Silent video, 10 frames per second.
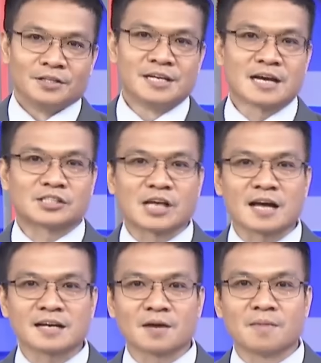
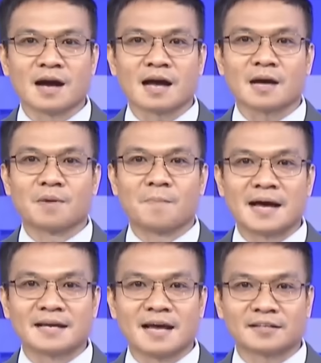Dinagsa ng mga
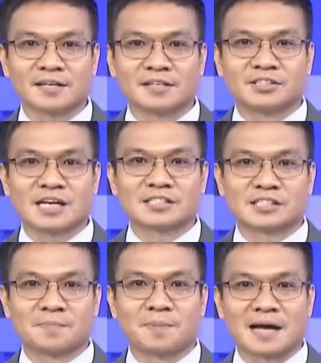kababayan natin dyan
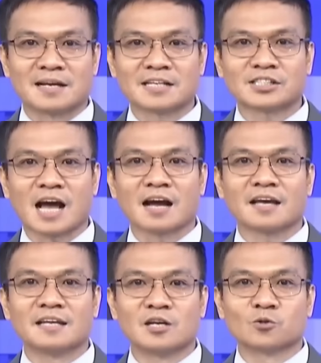sa Zambales
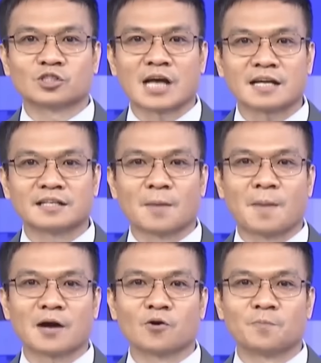ang inilunsad na
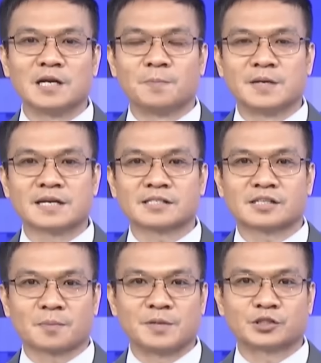bagong
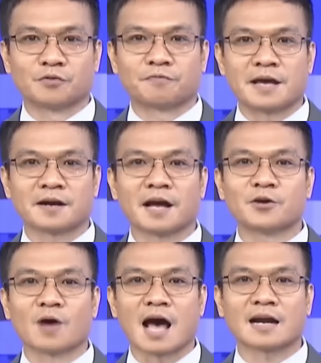Pilipinas Service Fair
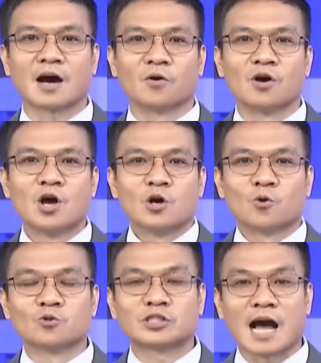ngayong araw
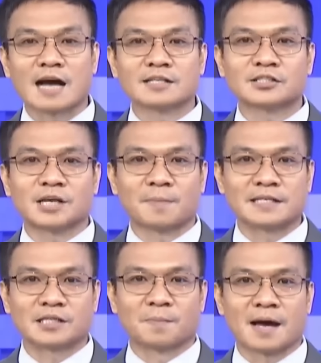kung saan
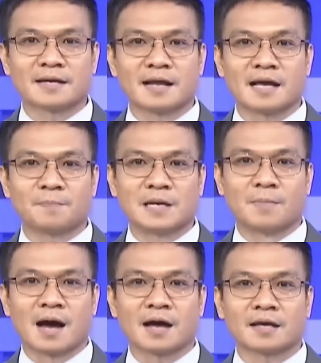sabay-sabay na
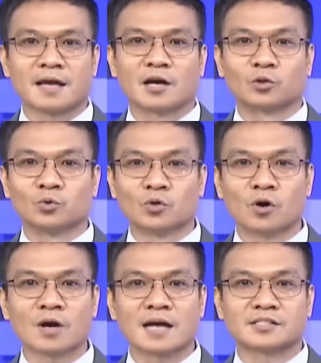ipinamahagi ang
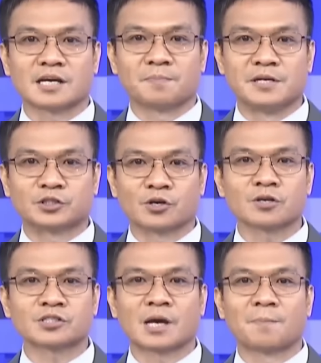tulong at
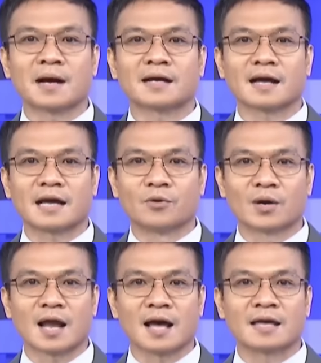serbisyo sa
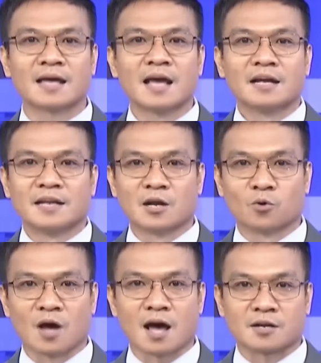magkakahiwalay na
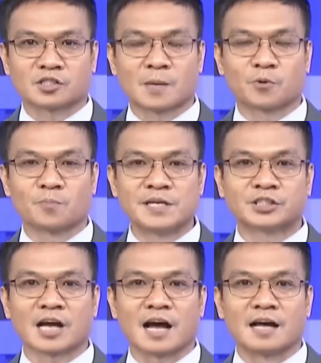lugar sa
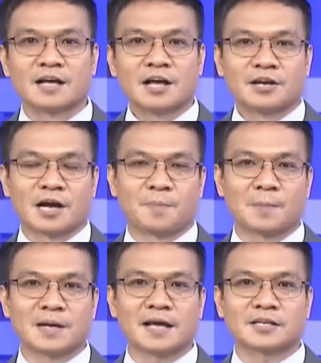probinsya.
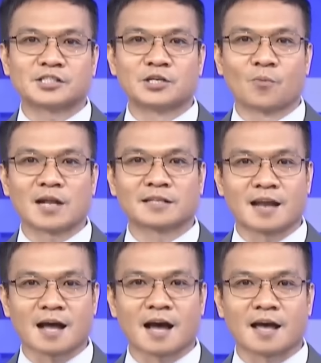Nagbabalik si Noel
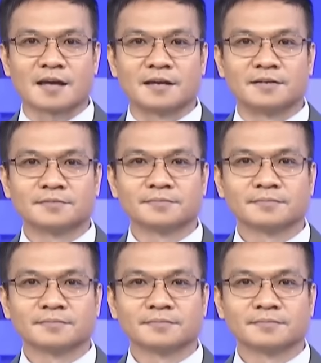Talakay.